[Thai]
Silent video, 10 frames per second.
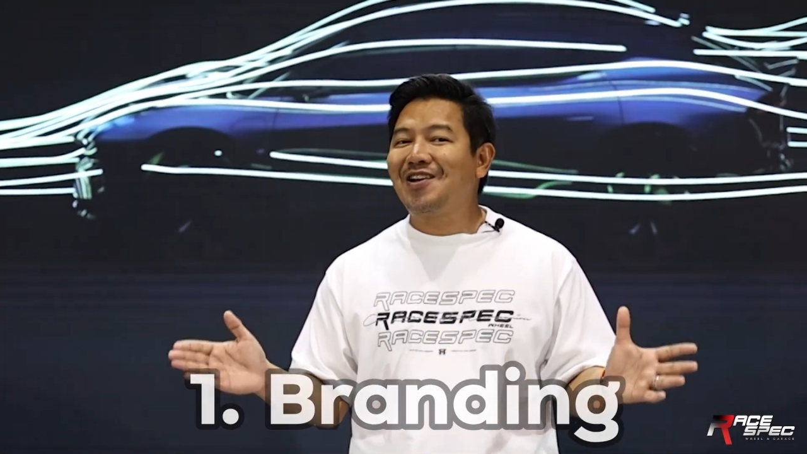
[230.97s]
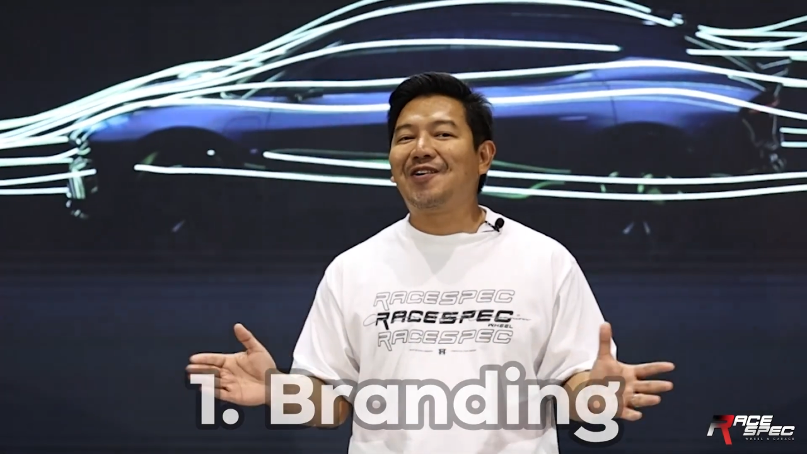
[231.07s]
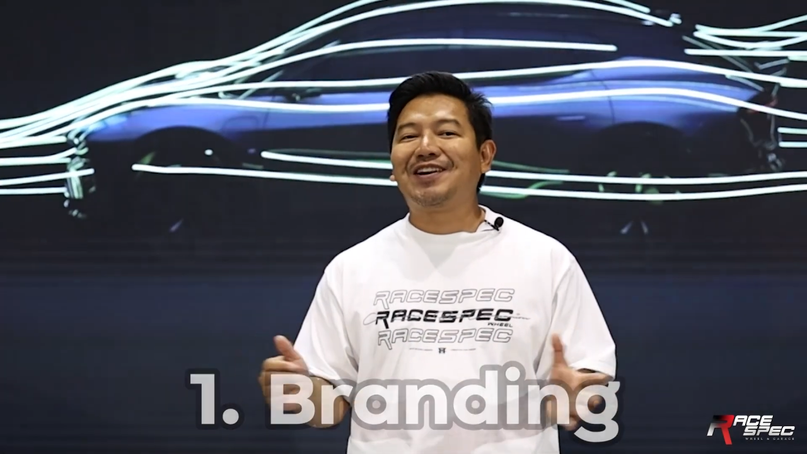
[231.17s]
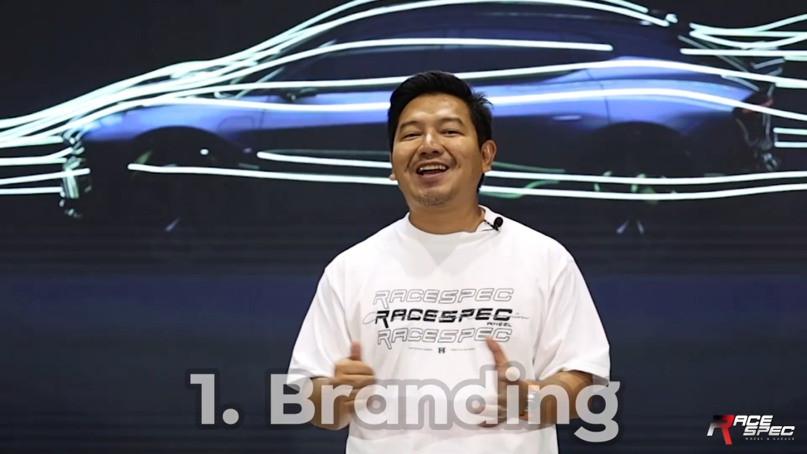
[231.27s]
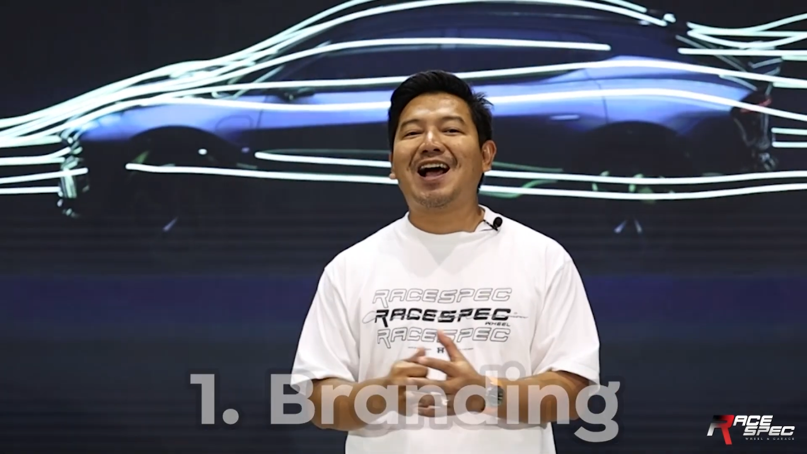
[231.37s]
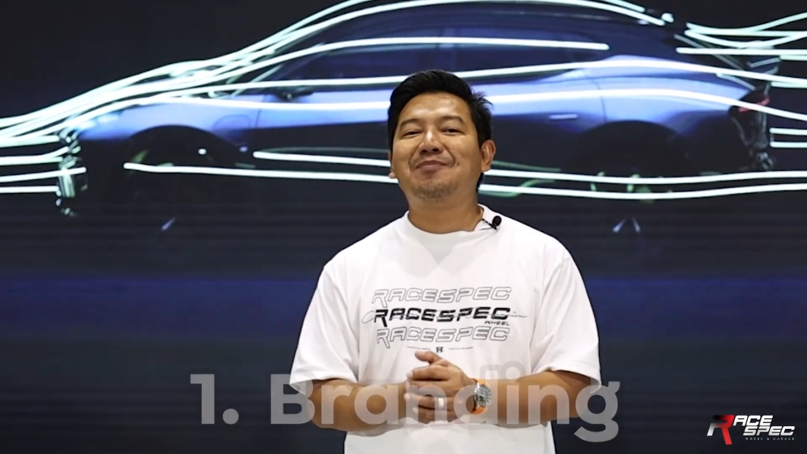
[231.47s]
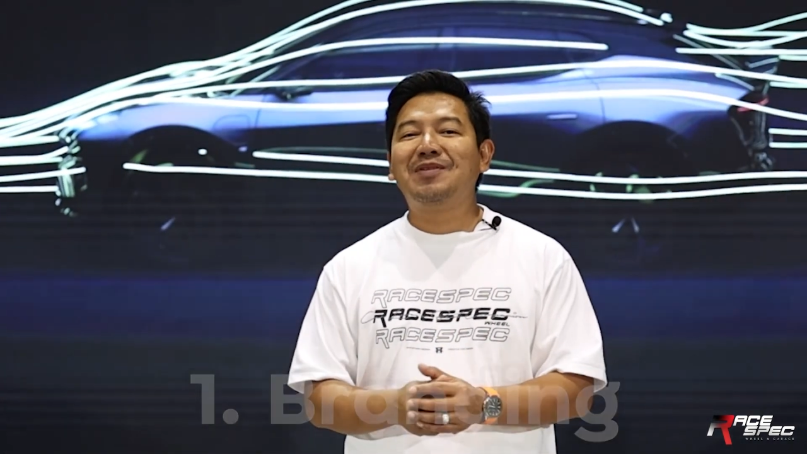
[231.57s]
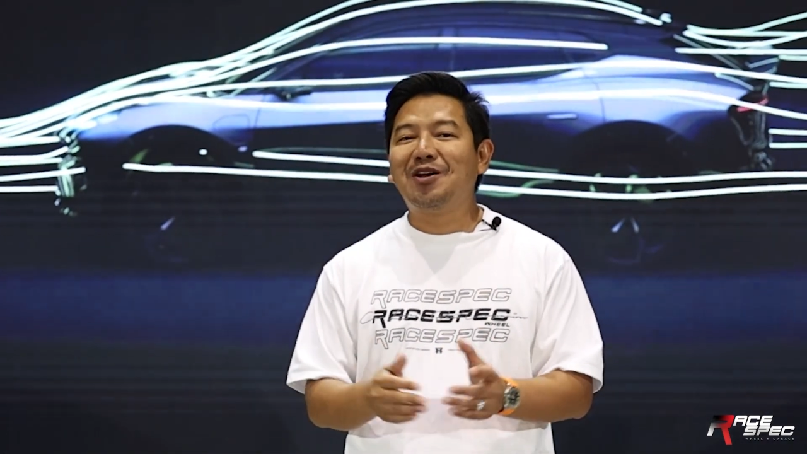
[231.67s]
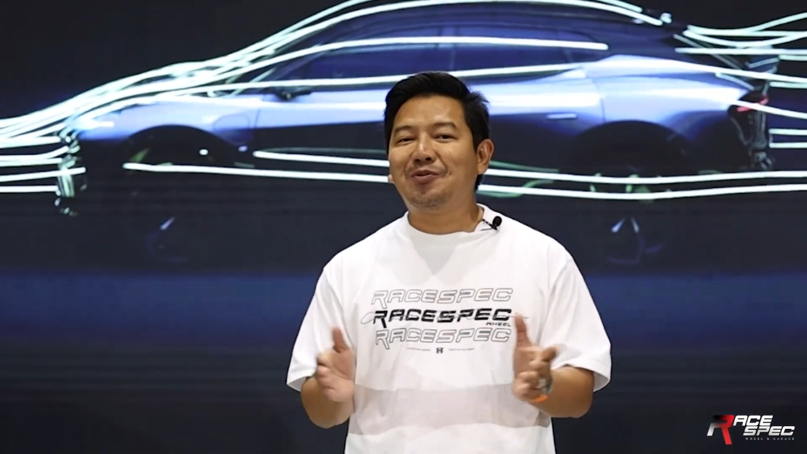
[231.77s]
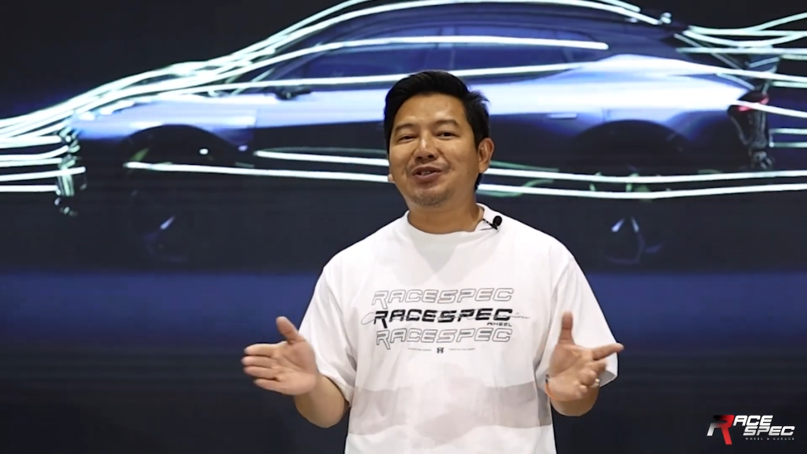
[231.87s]
นอนครับ
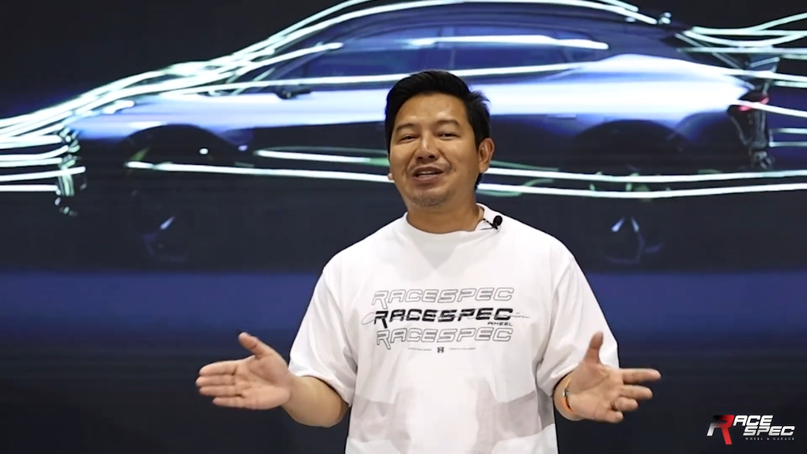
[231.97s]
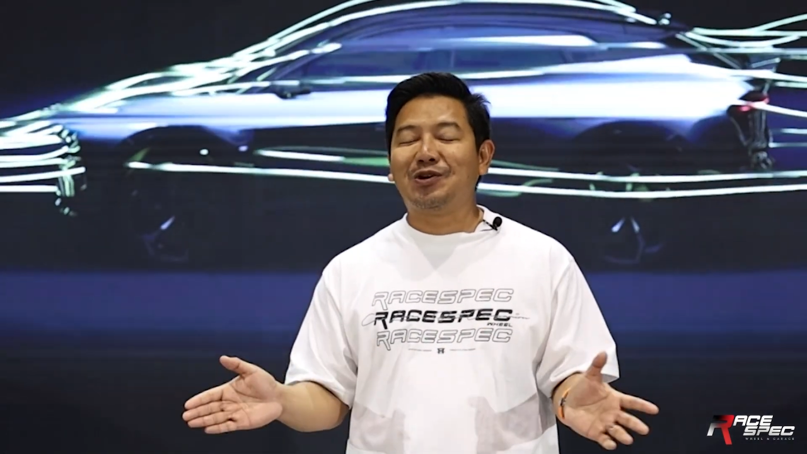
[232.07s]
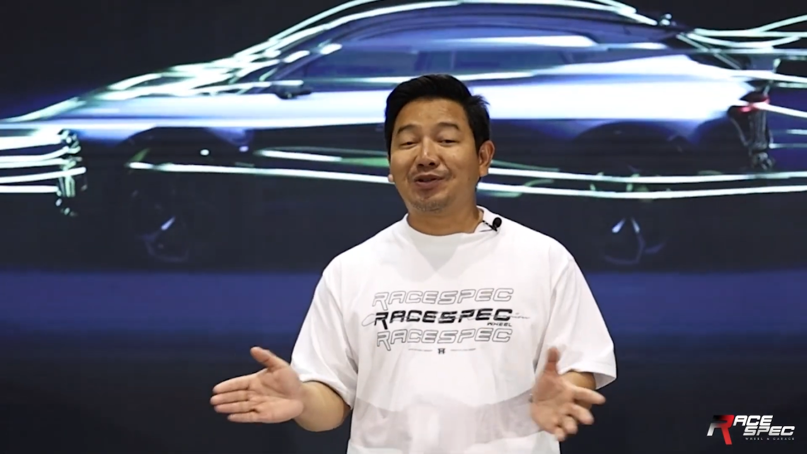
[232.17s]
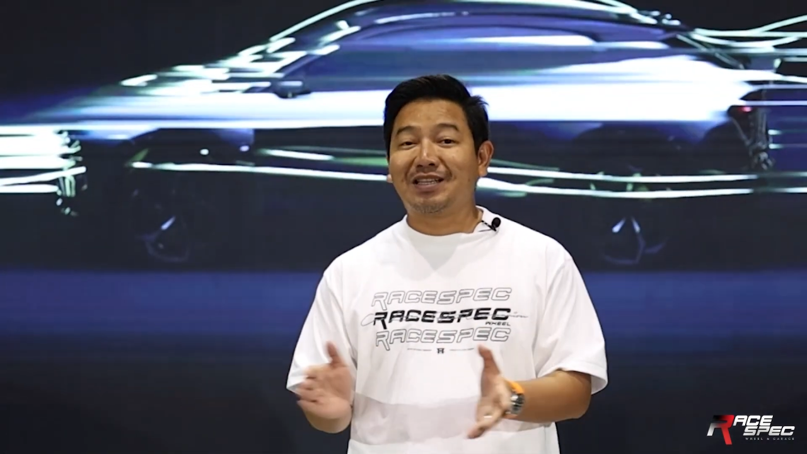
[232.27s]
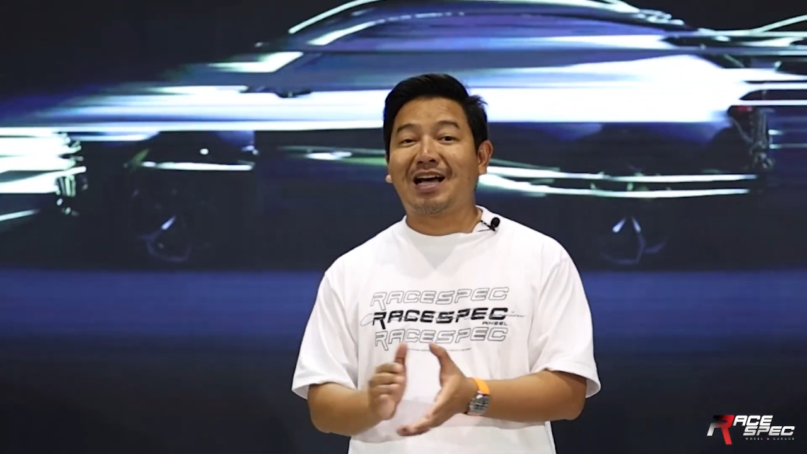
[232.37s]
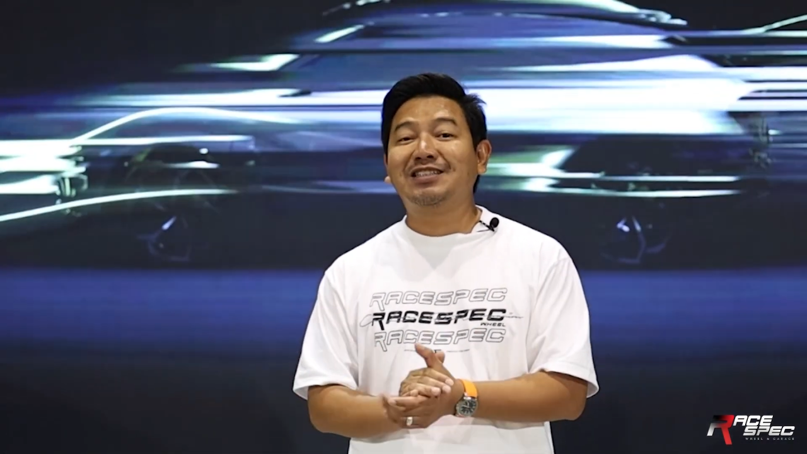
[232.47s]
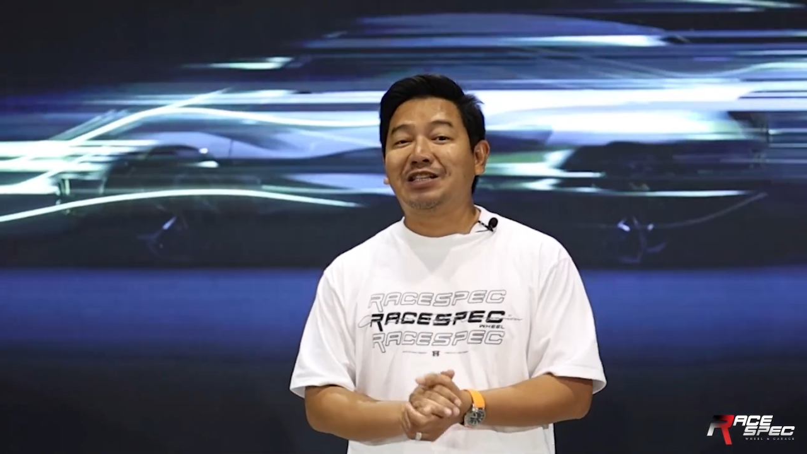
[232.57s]
เมื่อเราพูดถึง Lotus